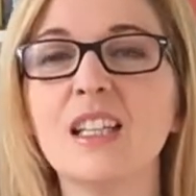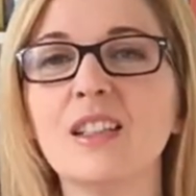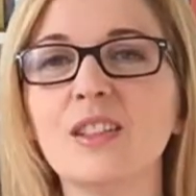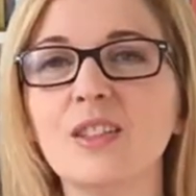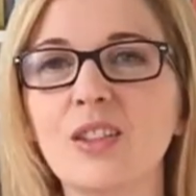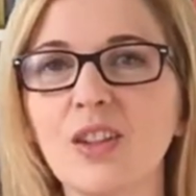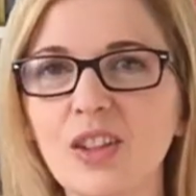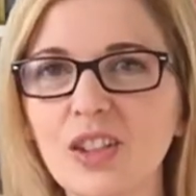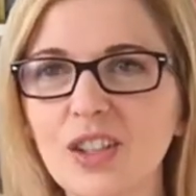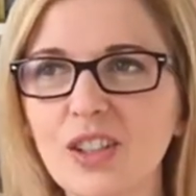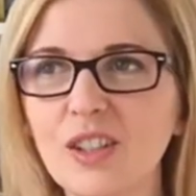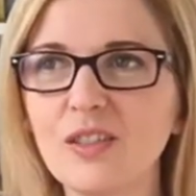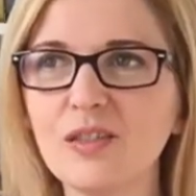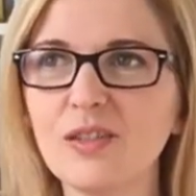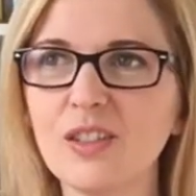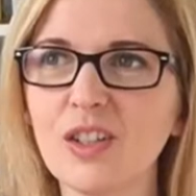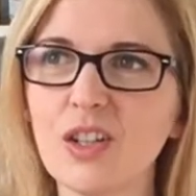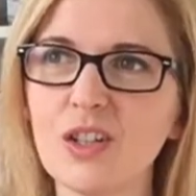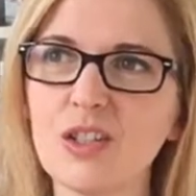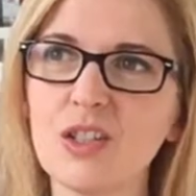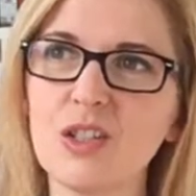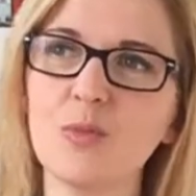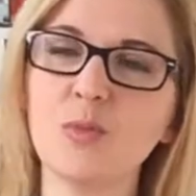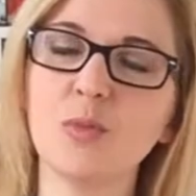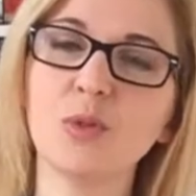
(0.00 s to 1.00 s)
No i
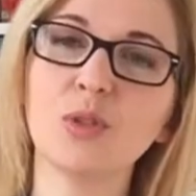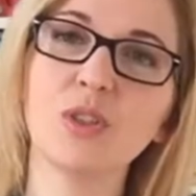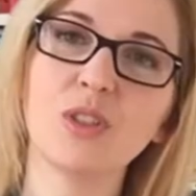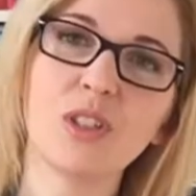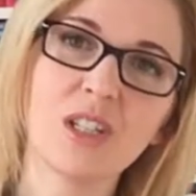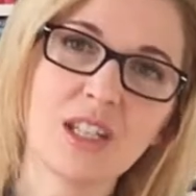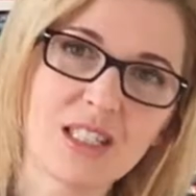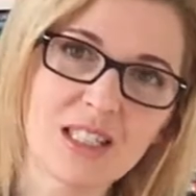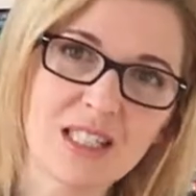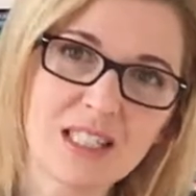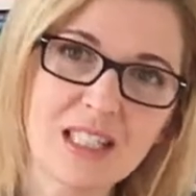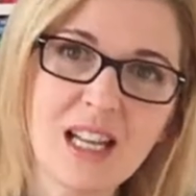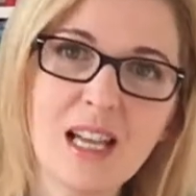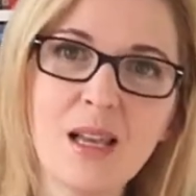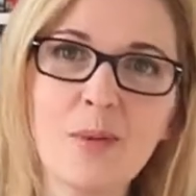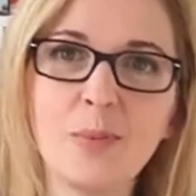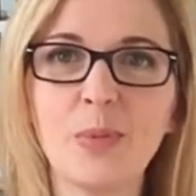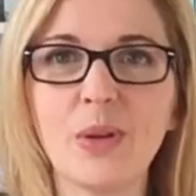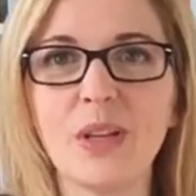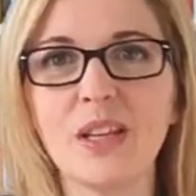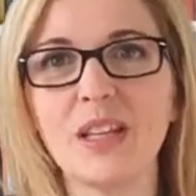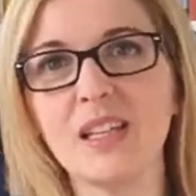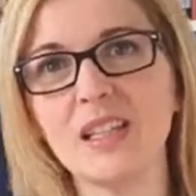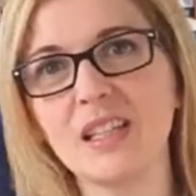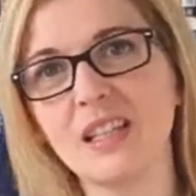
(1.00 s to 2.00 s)
wychodzi mu to raz
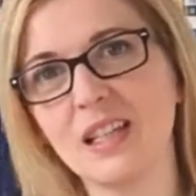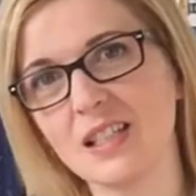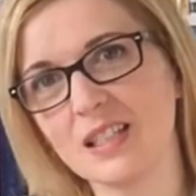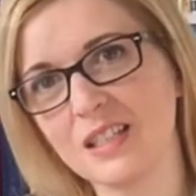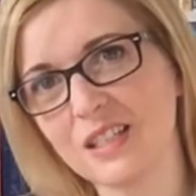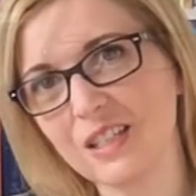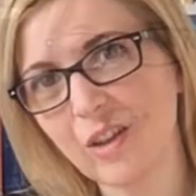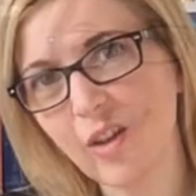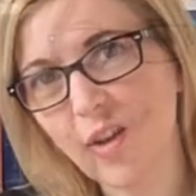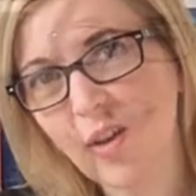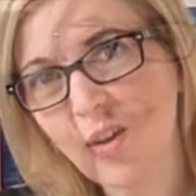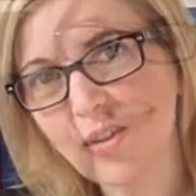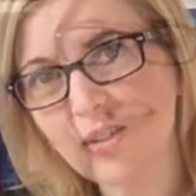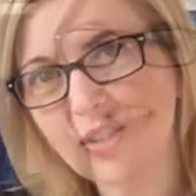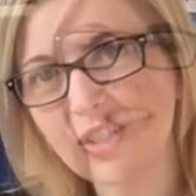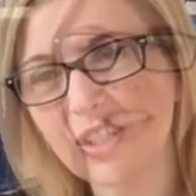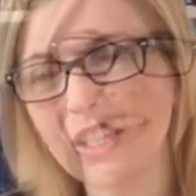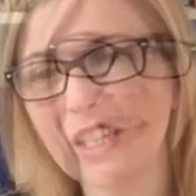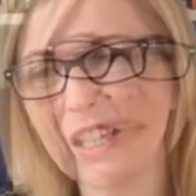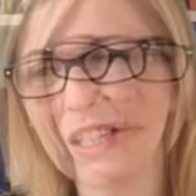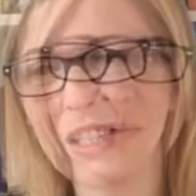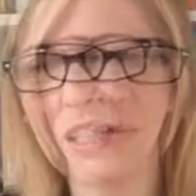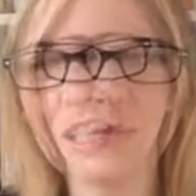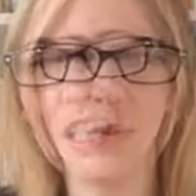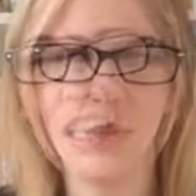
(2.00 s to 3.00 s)
lepiej, raz
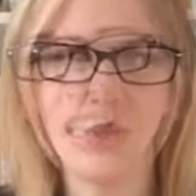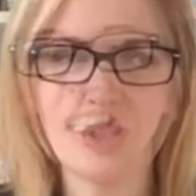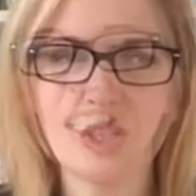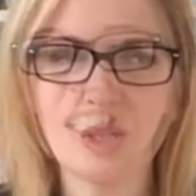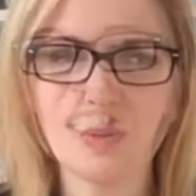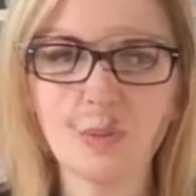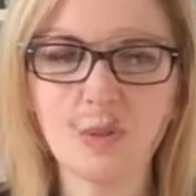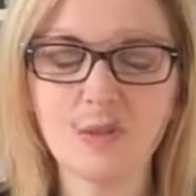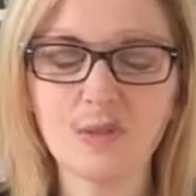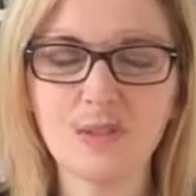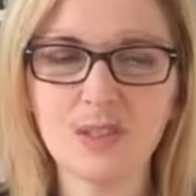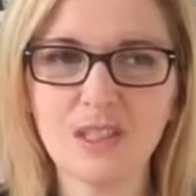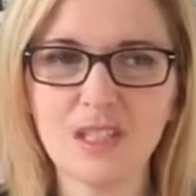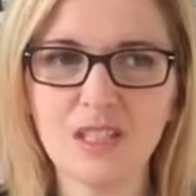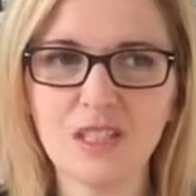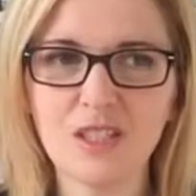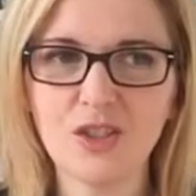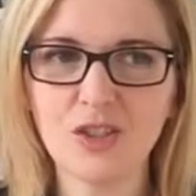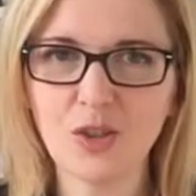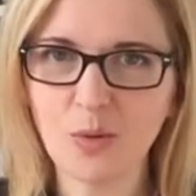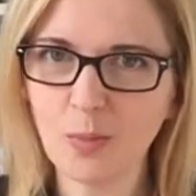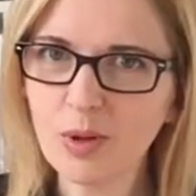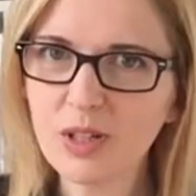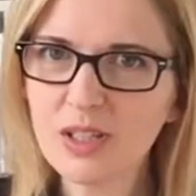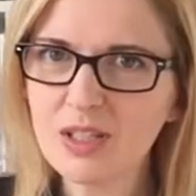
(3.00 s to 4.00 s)
gorzej. Można powiedzieć,
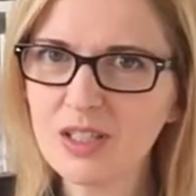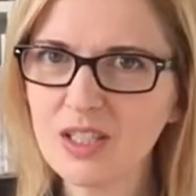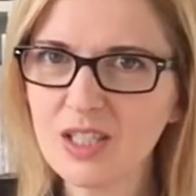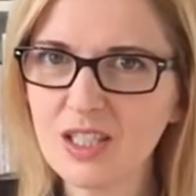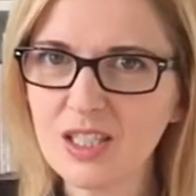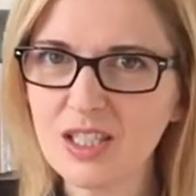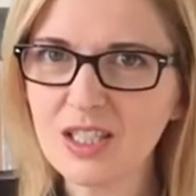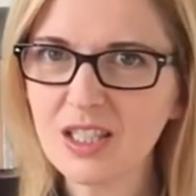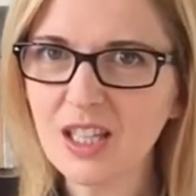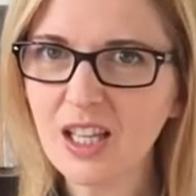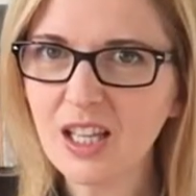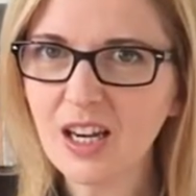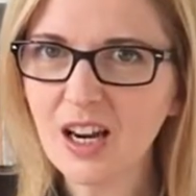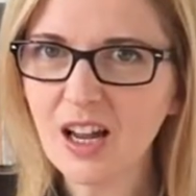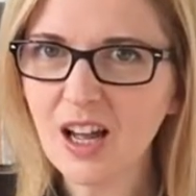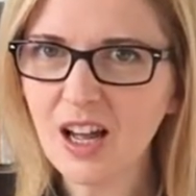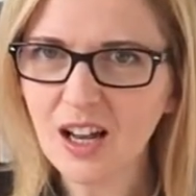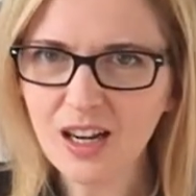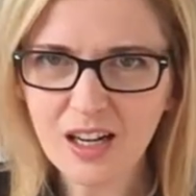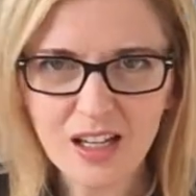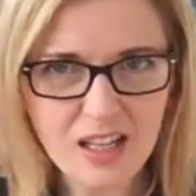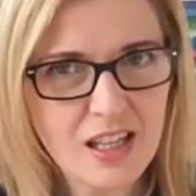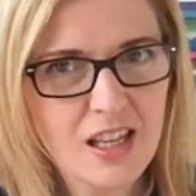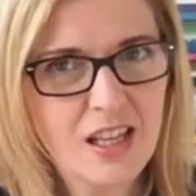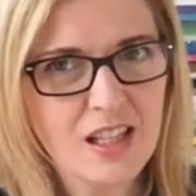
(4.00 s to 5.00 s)
że bardzo się stara,
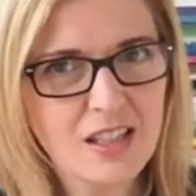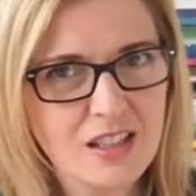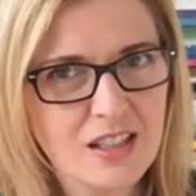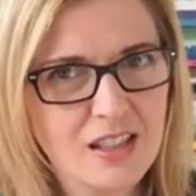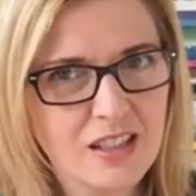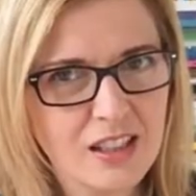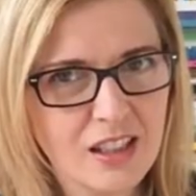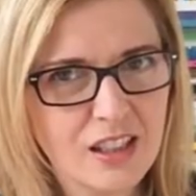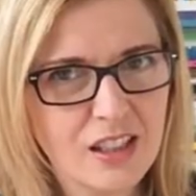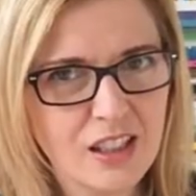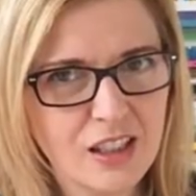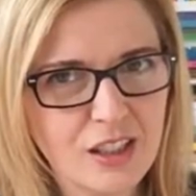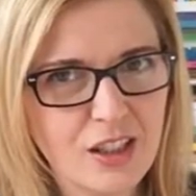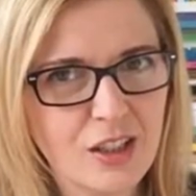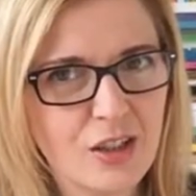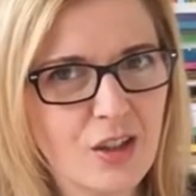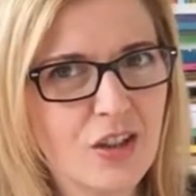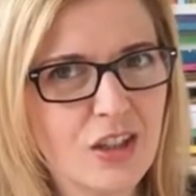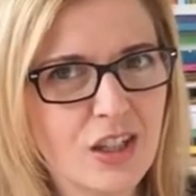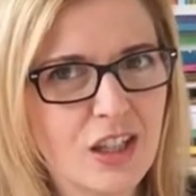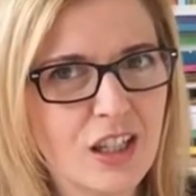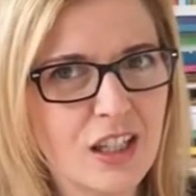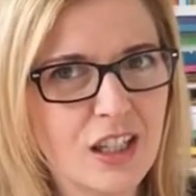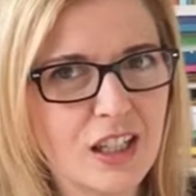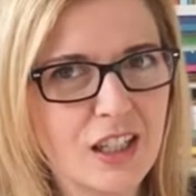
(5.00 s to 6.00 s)
ale jest taki
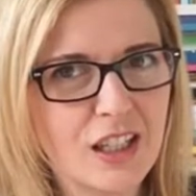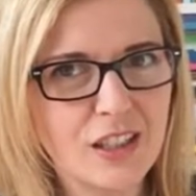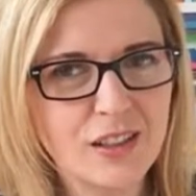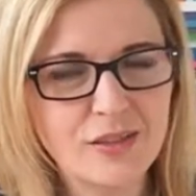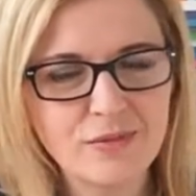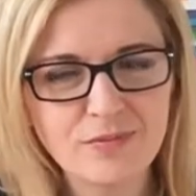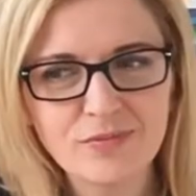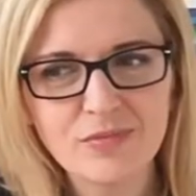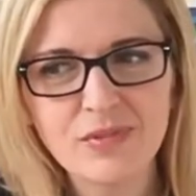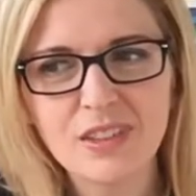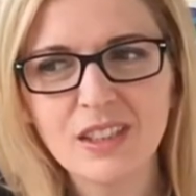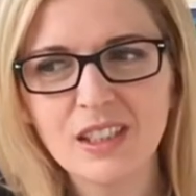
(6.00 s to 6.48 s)
trochę